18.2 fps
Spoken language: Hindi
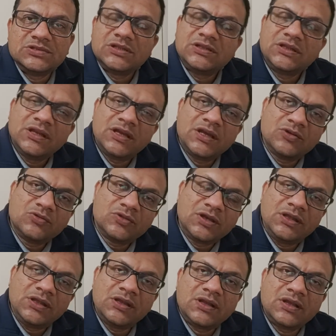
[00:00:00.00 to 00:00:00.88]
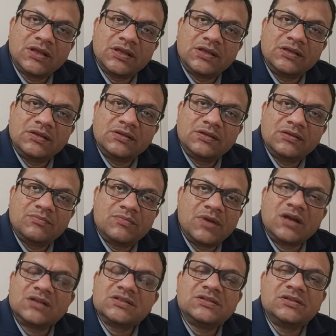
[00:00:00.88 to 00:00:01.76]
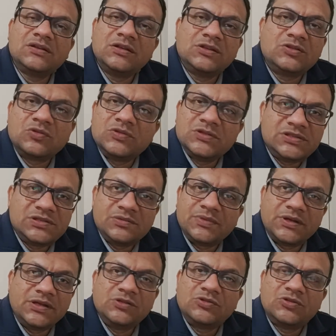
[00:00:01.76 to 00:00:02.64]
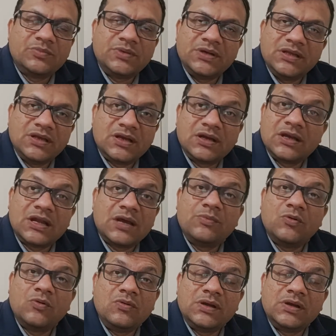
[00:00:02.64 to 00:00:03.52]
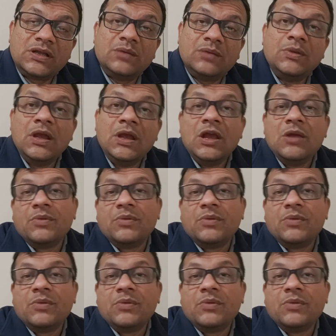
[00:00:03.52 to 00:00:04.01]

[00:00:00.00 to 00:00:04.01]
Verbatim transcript: जितनी है उतनी रहेगी मार्जिनली थोड़ी सी बड़ी तो बड़ी अगर आप ओवर टाइम